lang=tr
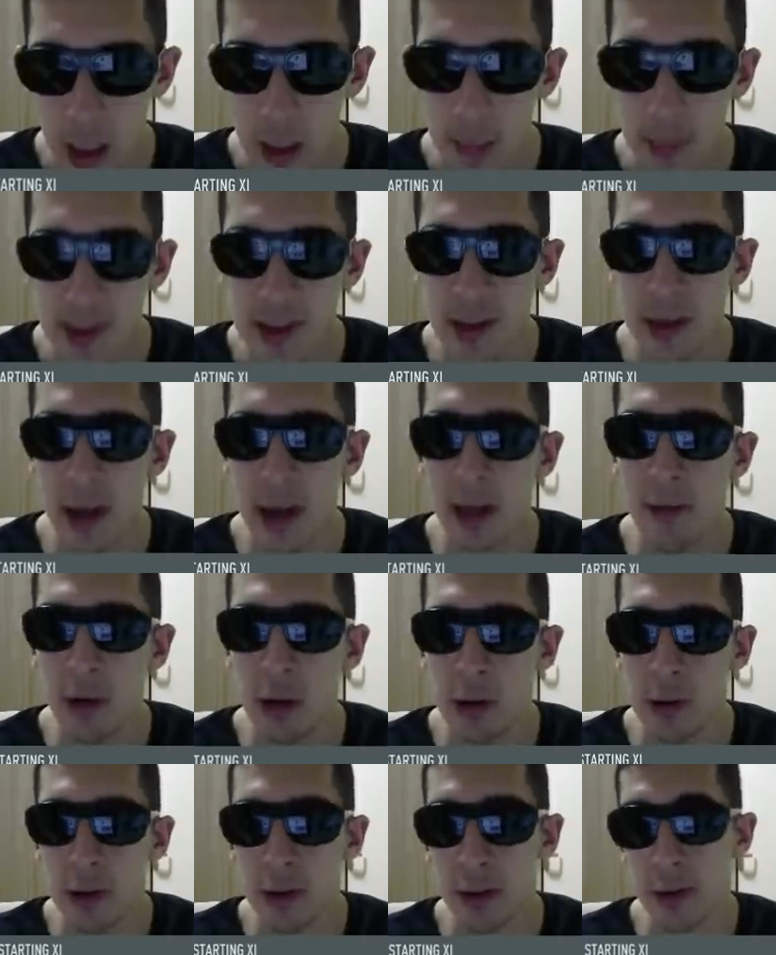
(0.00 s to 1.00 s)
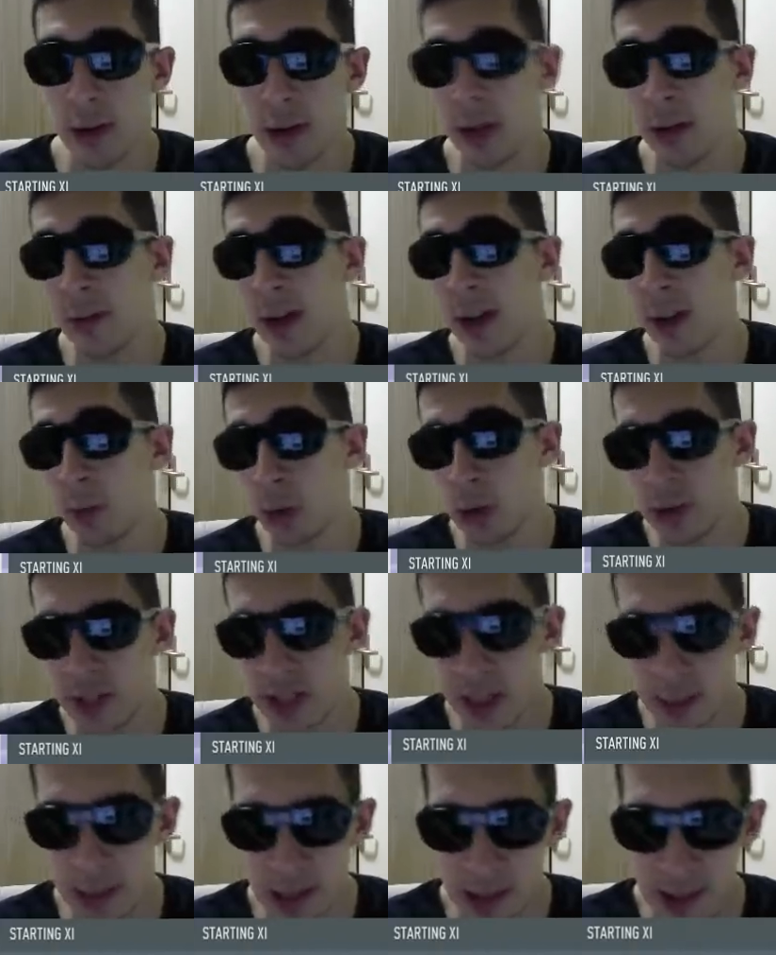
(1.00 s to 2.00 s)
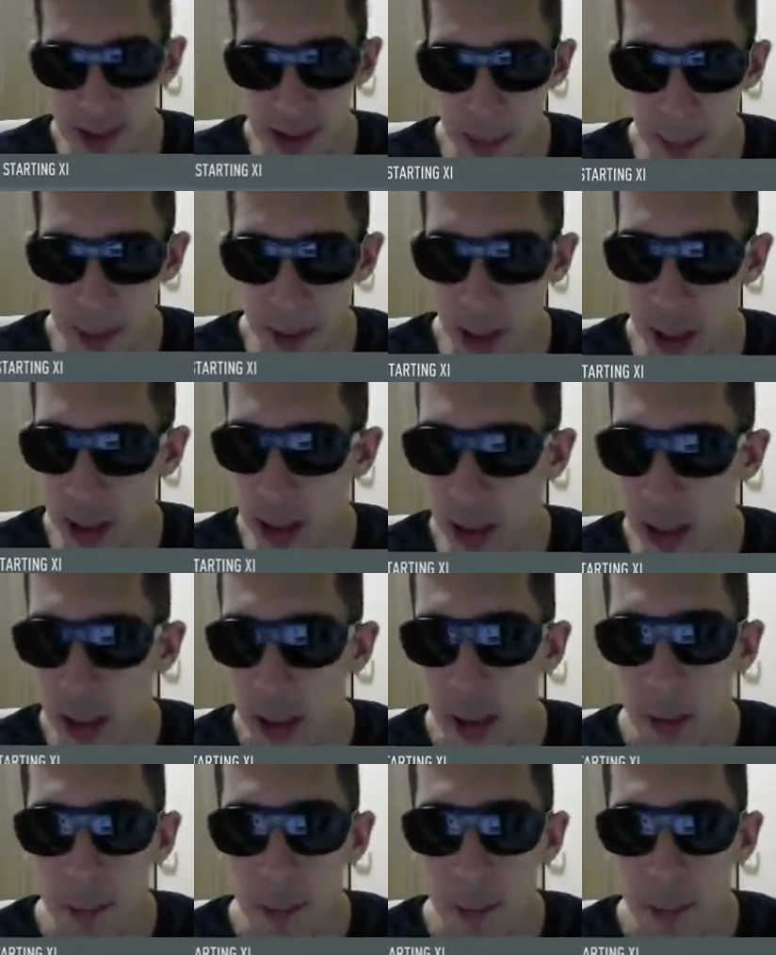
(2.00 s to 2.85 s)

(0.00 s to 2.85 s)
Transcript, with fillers: Mesela Valvolut, e, Valvolut SBC'si de pahalı.